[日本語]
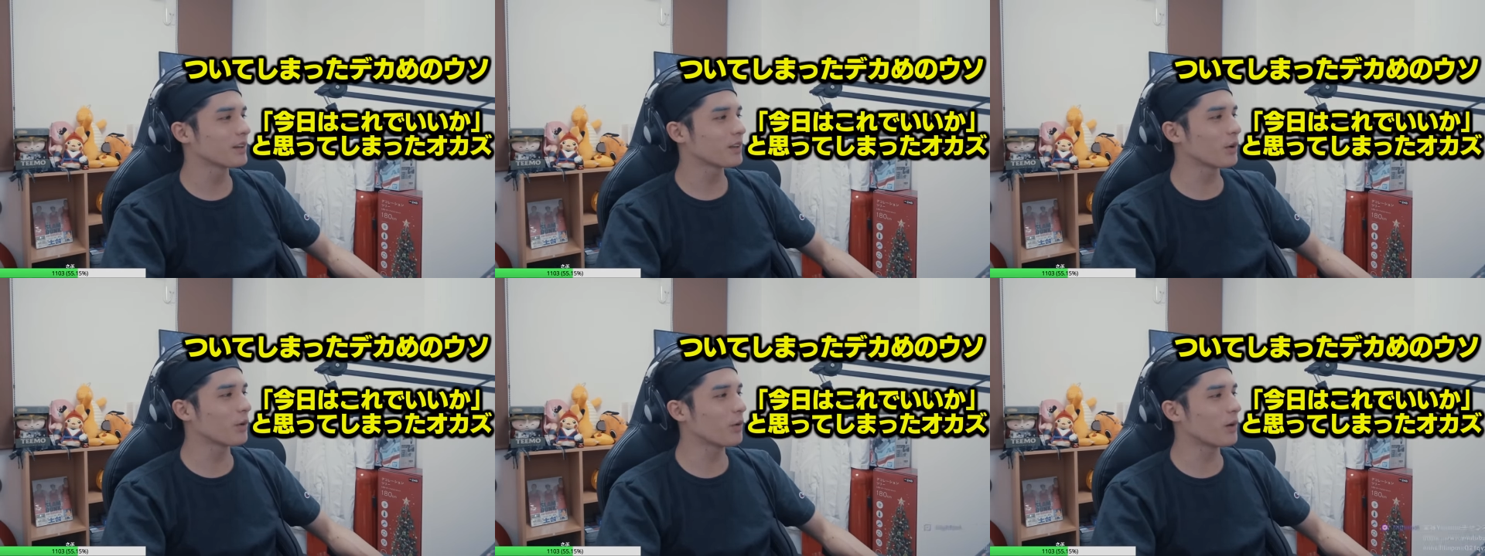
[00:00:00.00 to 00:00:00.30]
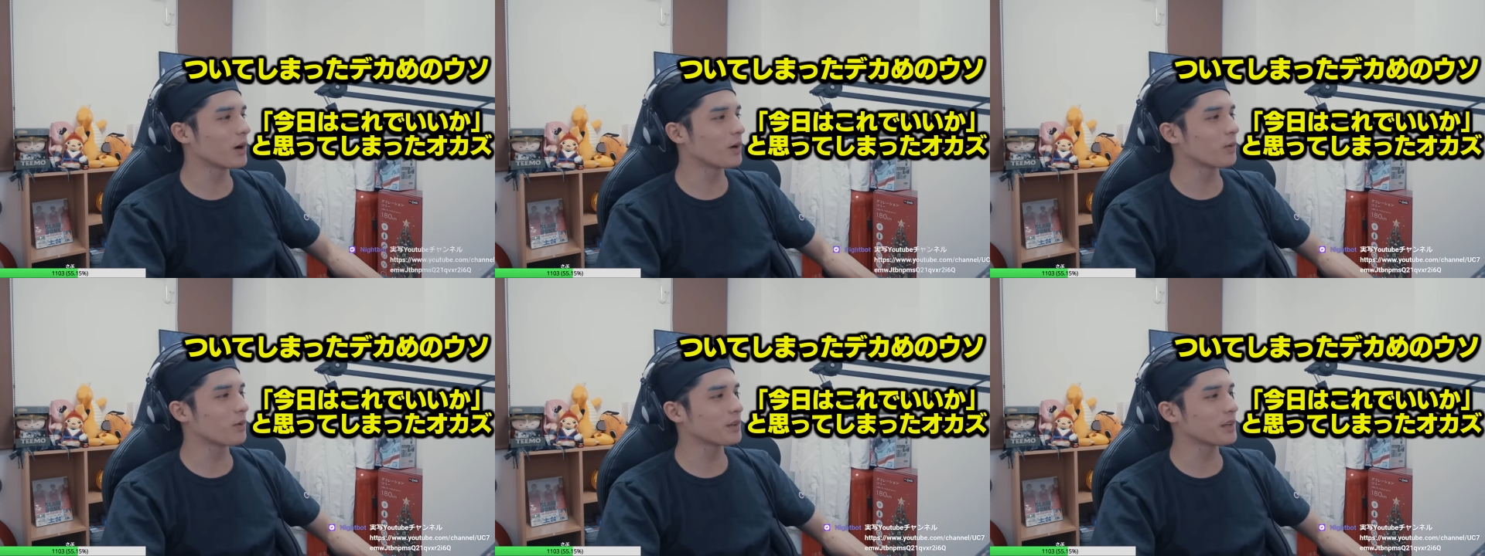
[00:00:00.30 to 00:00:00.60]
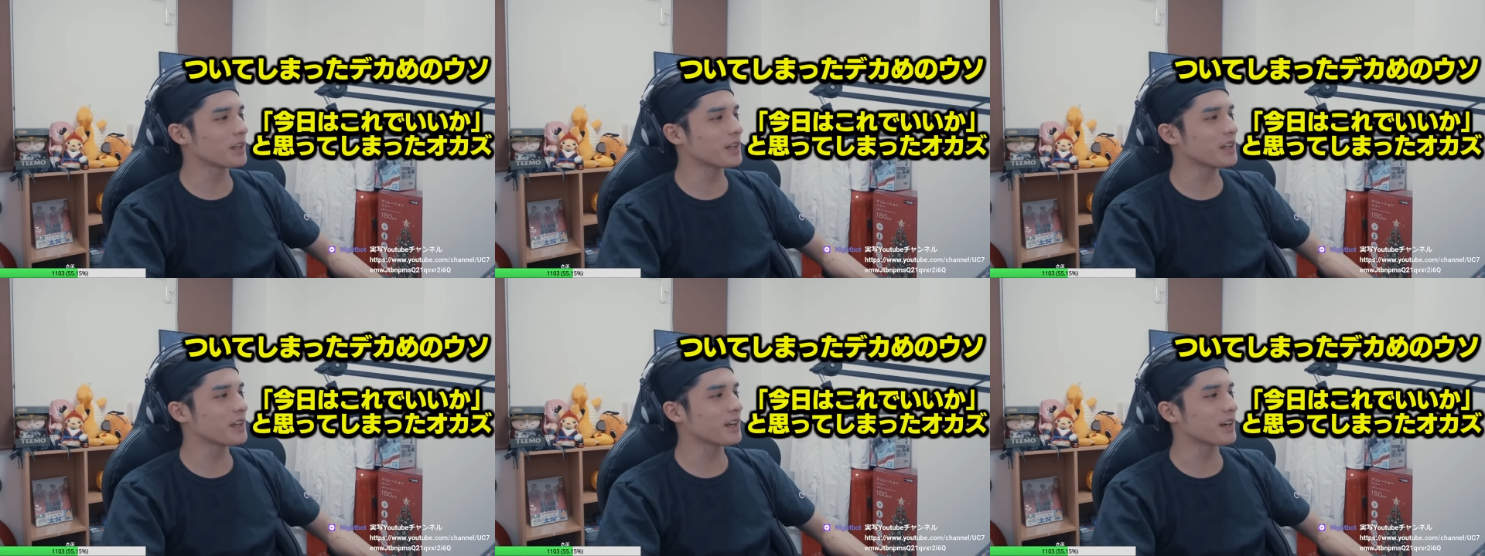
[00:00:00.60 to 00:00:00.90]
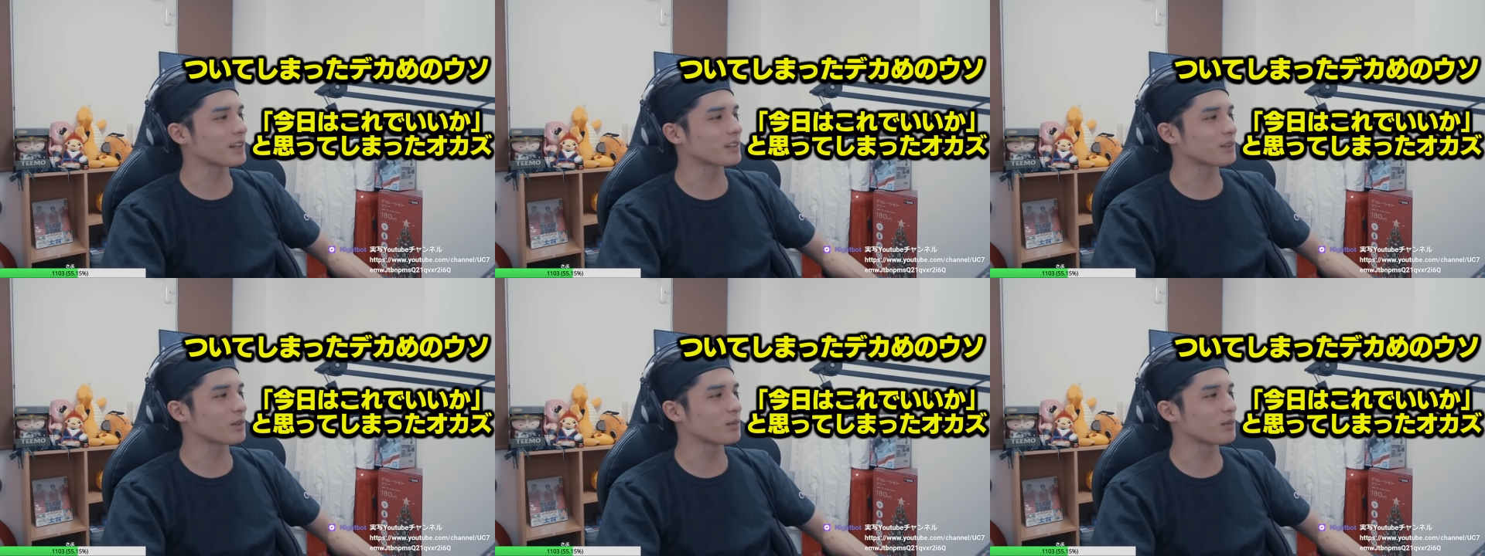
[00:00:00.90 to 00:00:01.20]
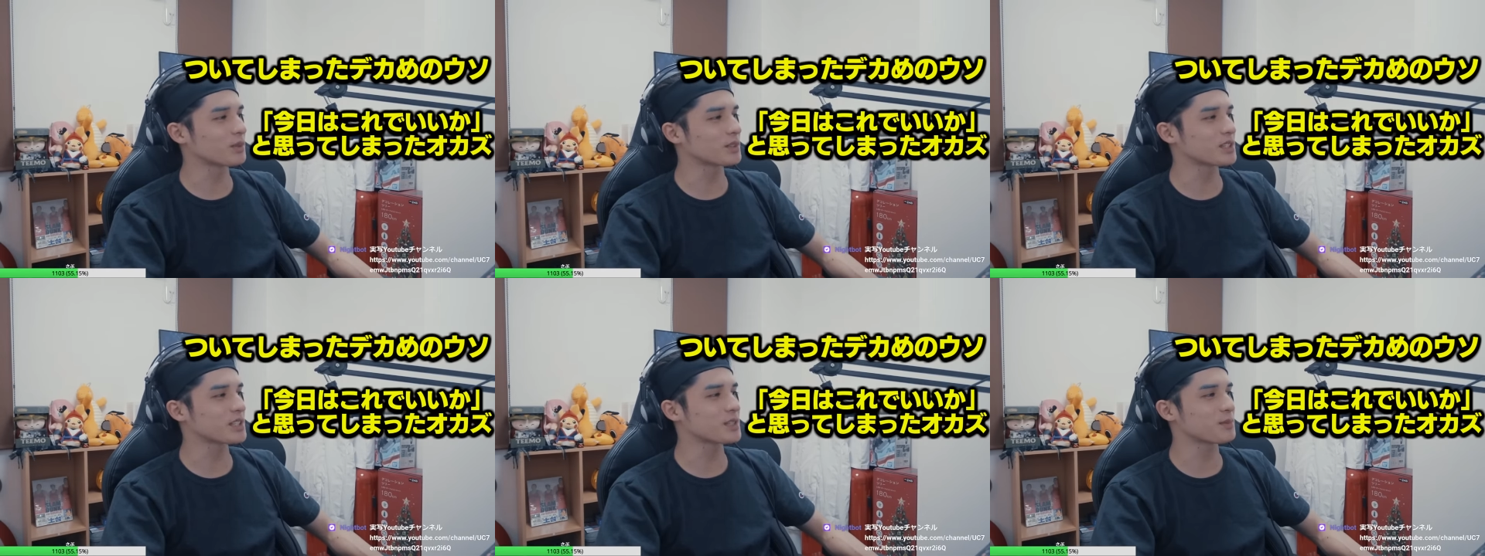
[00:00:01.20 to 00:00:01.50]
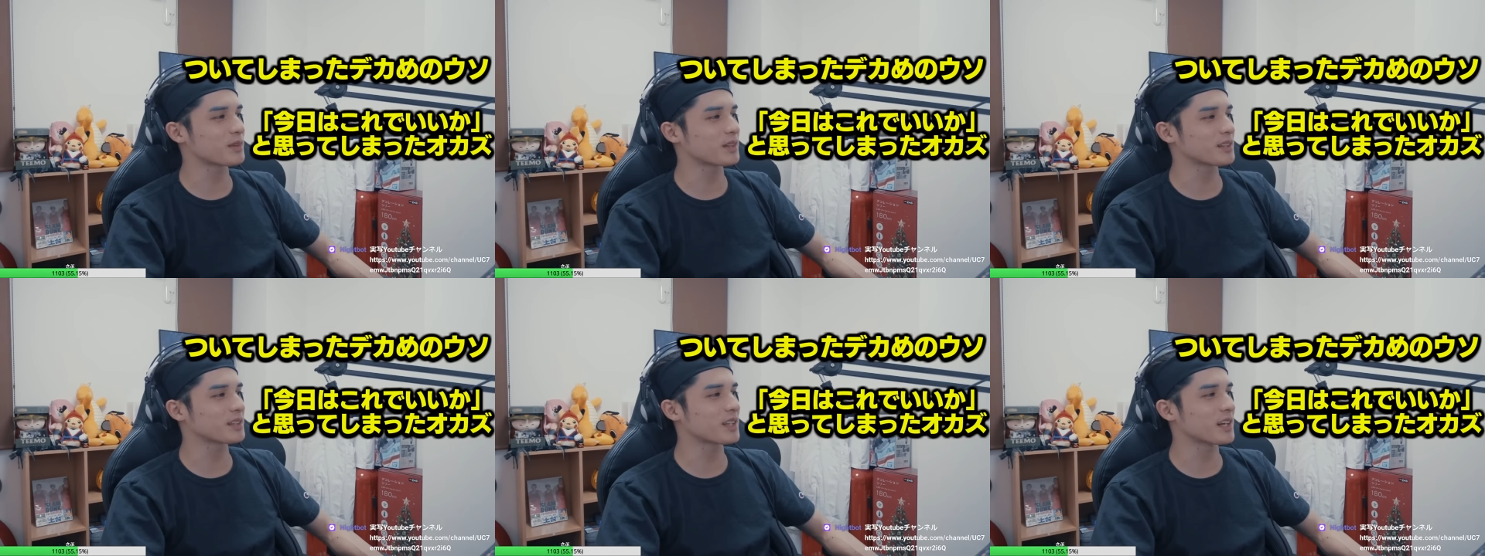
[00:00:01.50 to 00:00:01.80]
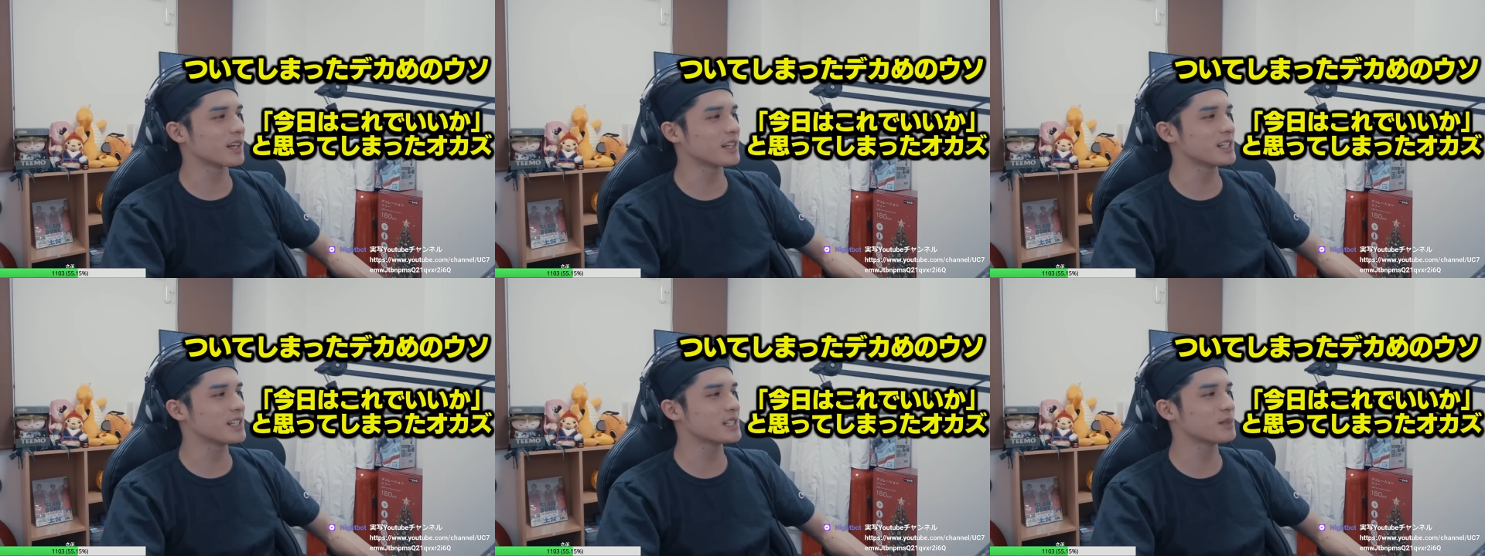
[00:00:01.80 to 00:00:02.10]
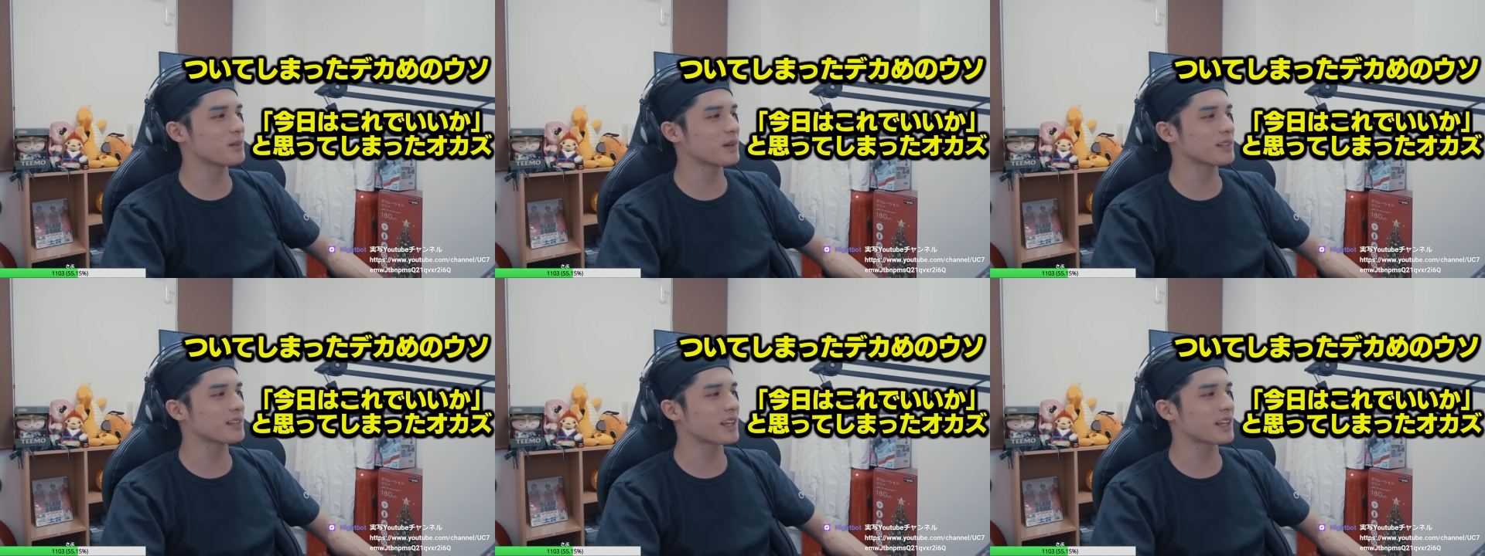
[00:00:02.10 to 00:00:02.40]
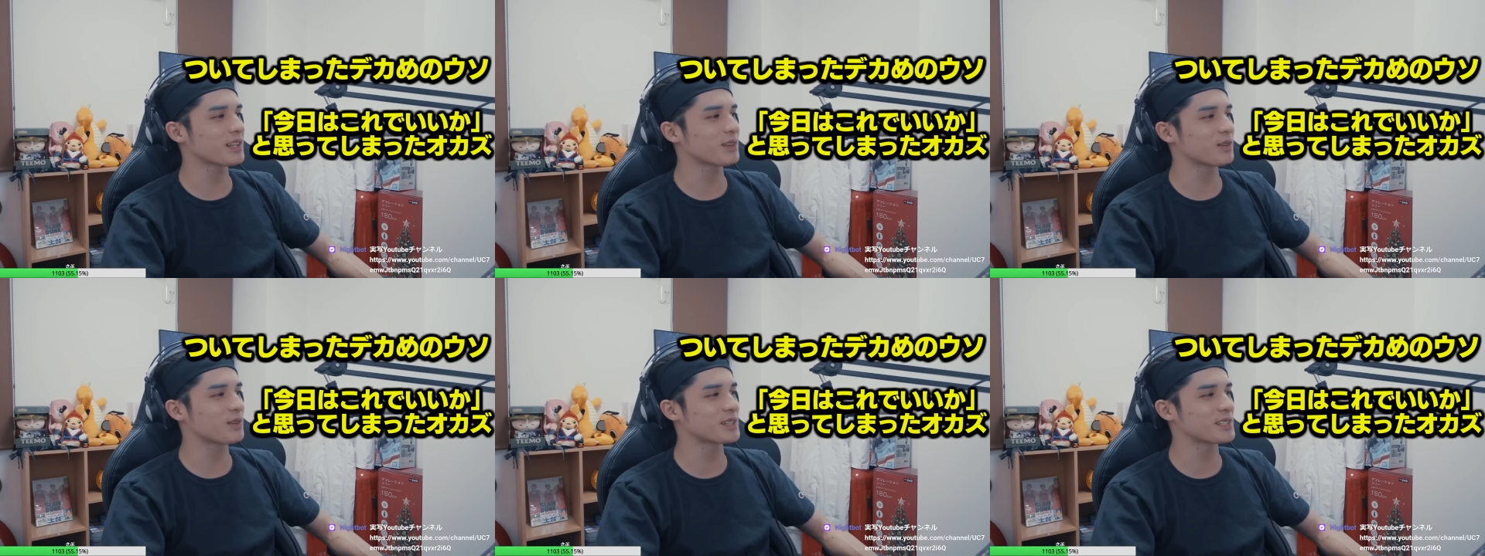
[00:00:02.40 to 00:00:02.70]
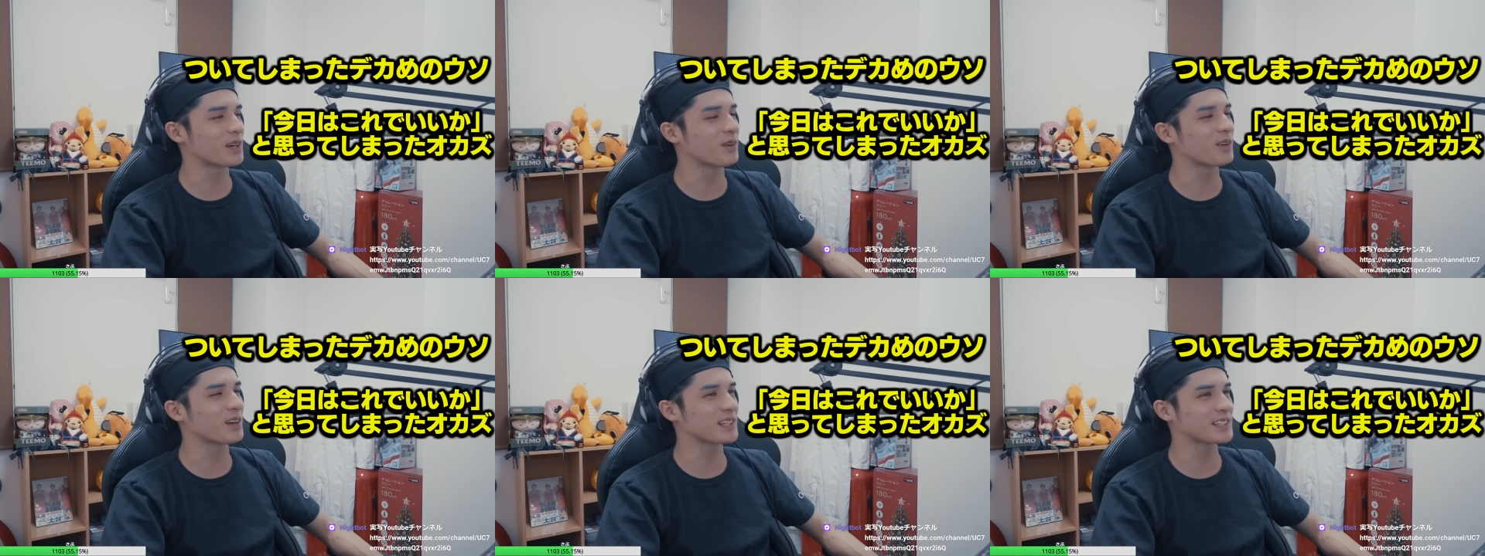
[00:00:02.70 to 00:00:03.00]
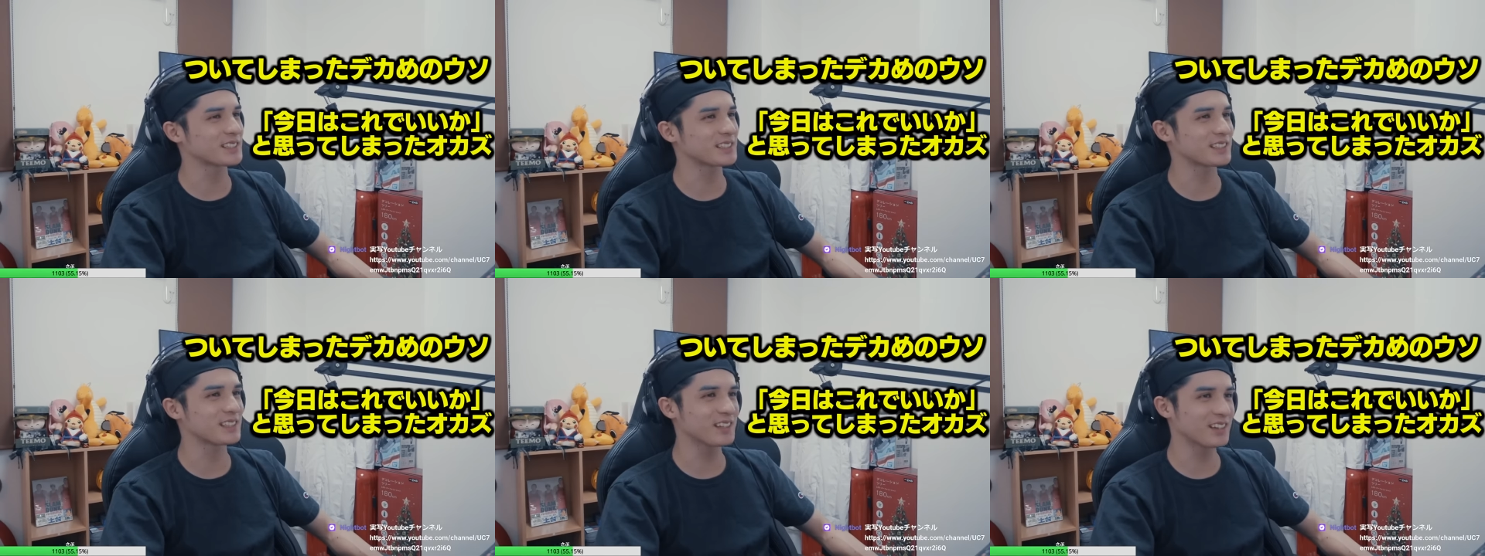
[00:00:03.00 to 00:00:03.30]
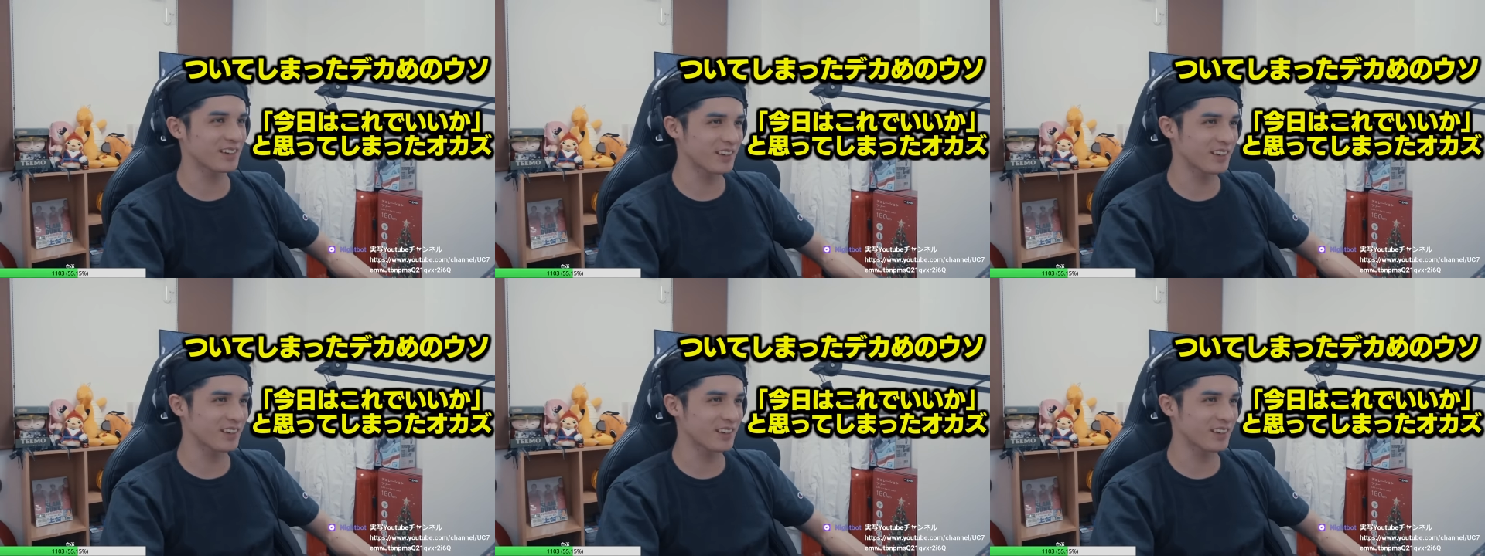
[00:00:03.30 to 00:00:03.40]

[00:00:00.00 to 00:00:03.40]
今日はこれでいいかと思ってしまった一番妥協したおかず。